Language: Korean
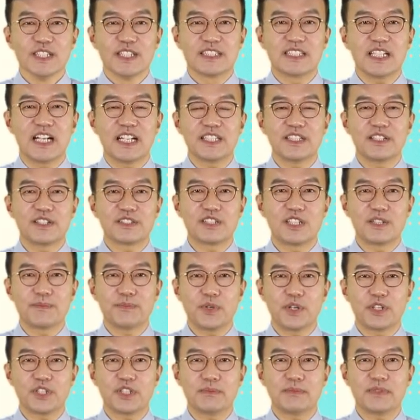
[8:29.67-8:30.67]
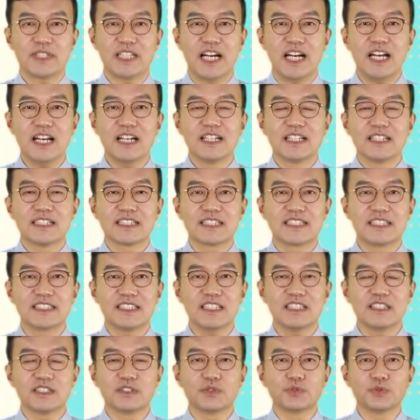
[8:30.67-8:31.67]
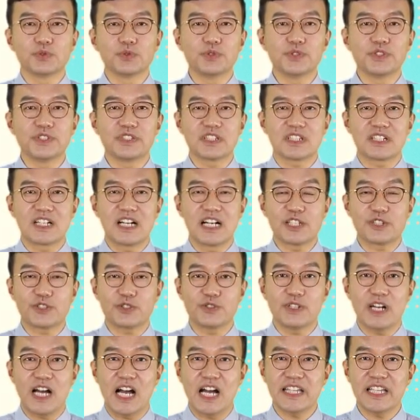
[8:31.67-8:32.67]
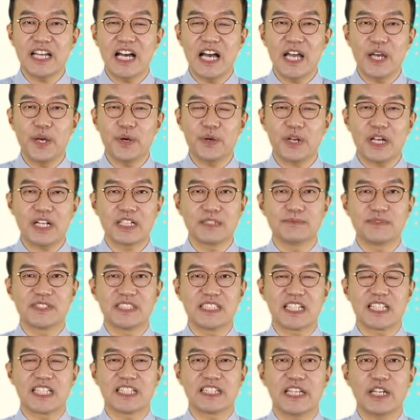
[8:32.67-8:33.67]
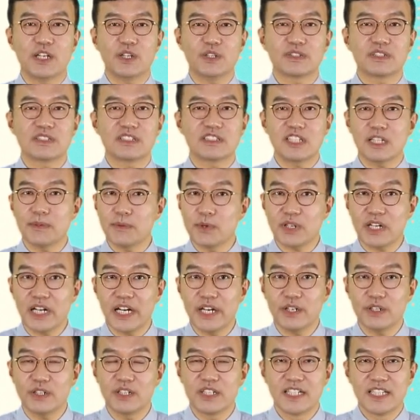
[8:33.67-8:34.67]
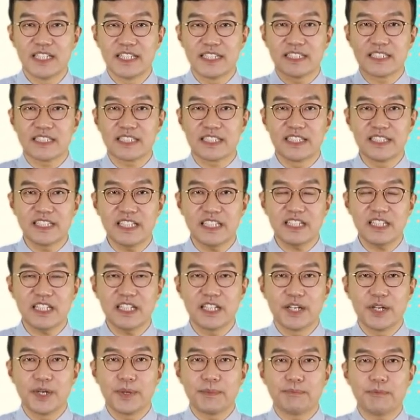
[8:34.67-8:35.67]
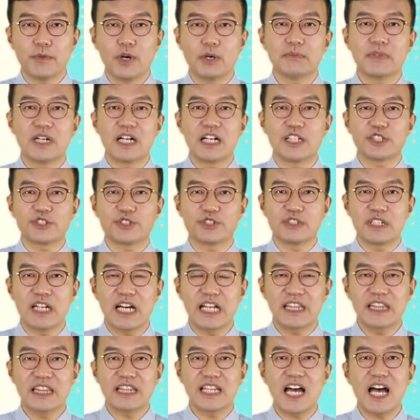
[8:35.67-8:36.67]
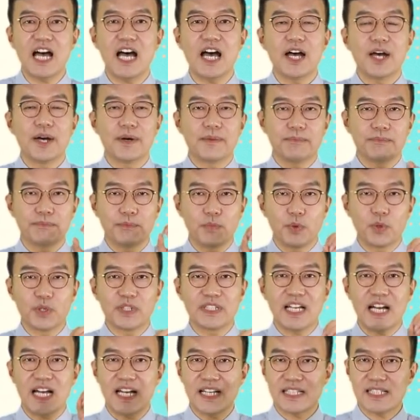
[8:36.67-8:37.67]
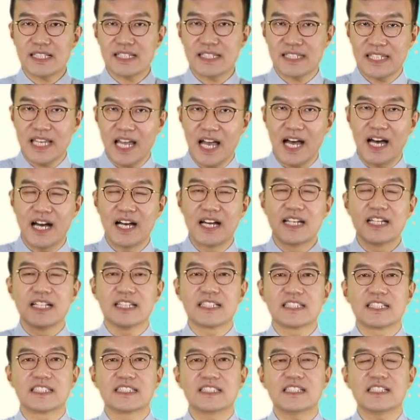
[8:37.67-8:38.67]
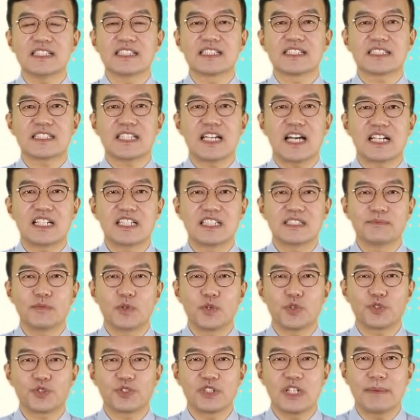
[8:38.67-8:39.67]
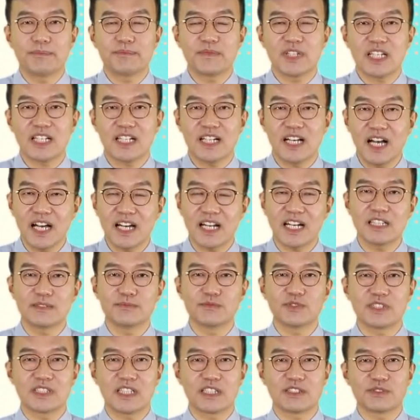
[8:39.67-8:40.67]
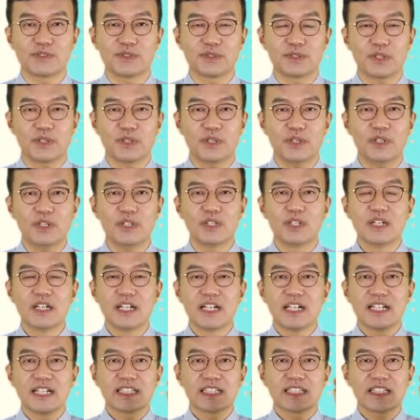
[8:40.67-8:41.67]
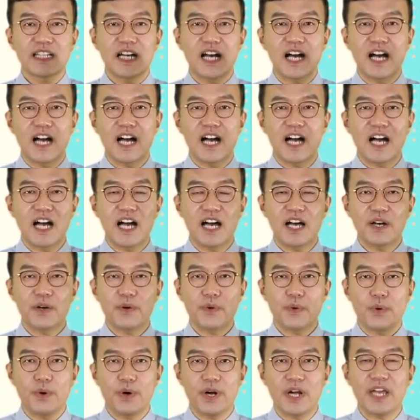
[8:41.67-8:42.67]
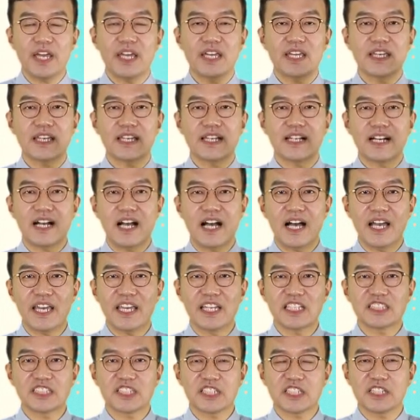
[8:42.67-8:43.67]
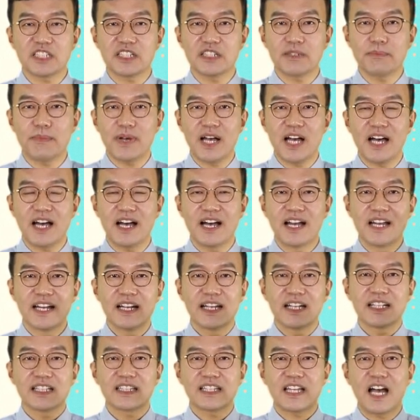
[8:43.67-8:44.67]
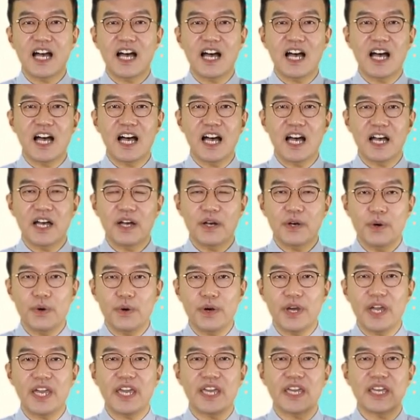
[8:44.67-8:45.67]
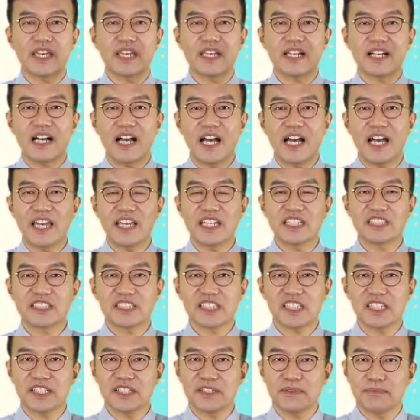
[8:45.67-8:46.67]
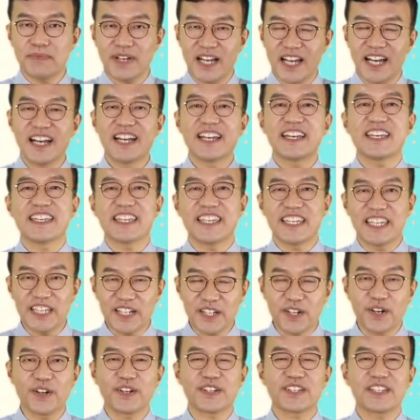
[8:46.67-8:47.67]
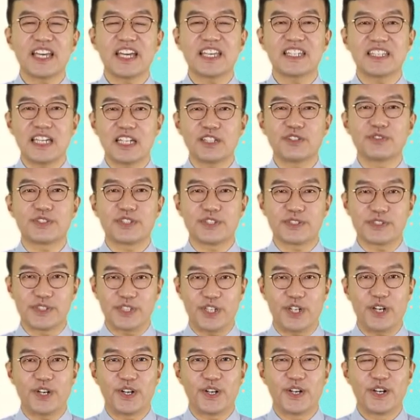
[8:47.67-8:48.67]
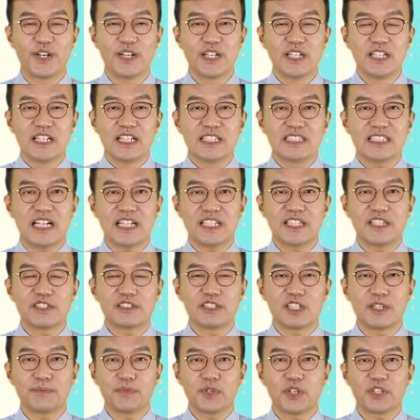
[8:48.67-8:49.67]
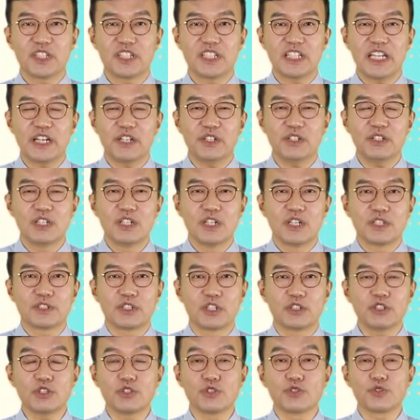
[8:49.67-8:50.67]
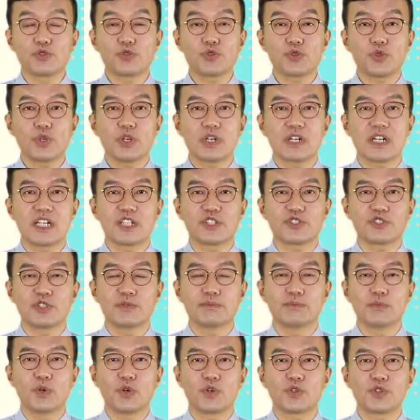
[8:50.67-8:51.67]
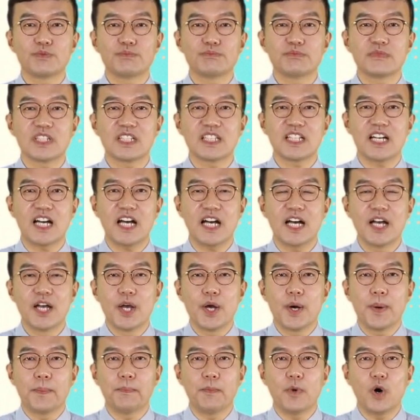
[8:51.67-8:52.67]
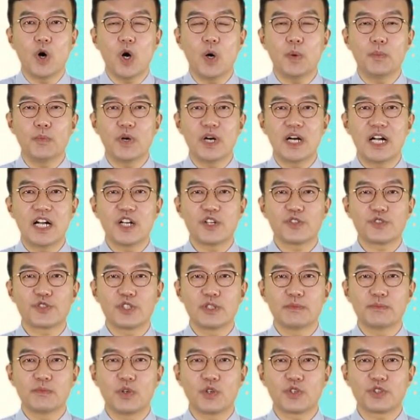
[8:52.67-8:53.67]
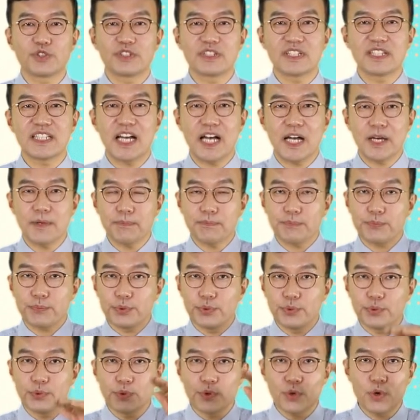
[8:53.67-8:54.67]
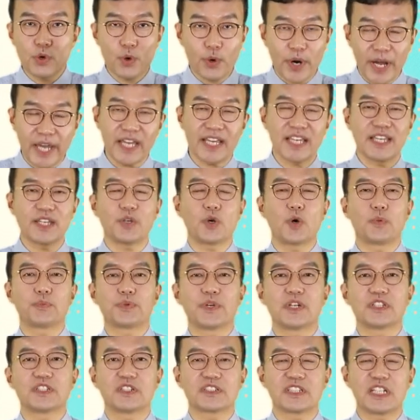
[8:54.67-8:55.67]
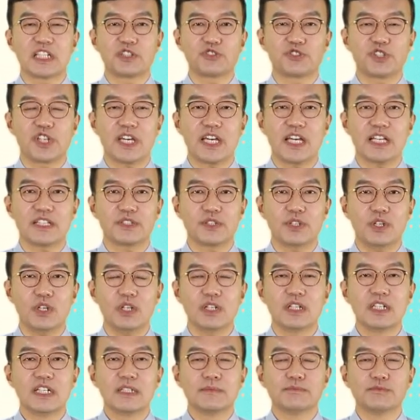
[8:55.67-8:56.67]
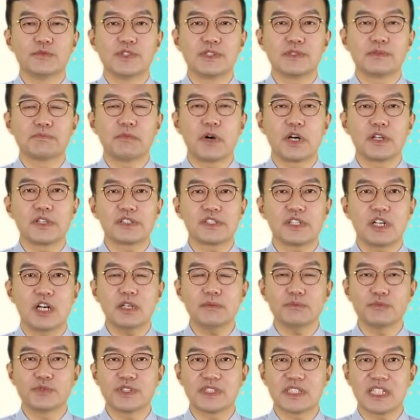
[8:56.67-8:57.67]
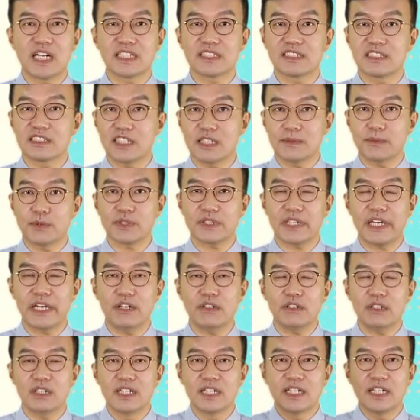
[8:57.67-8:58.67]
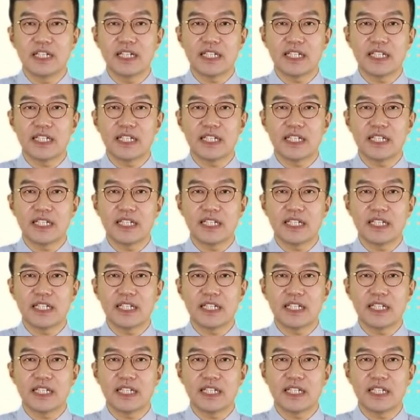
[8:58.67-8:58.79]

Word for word: 자, 이어지는 표현입니다. 그는 운전할 줄 아나요? 라는 문장인데요. 뜯어볼까요? 그는 뭐뭐할 줄 안다, 몰다, 차. 그는 차를 몰 줄 압니까? 라는 문장 구조로 타会开车吗? 타会开 처, 마. 이렇게 이해해 두시고요. 자, 이어지는 표현인데요. 저는 수영할 줄 모릅니다. 뭐뭐 할 줄 모른다. 보회. 요 표현 정리해 두셔야겠죠? 문, 먼저 문장을 뜯어볼게요.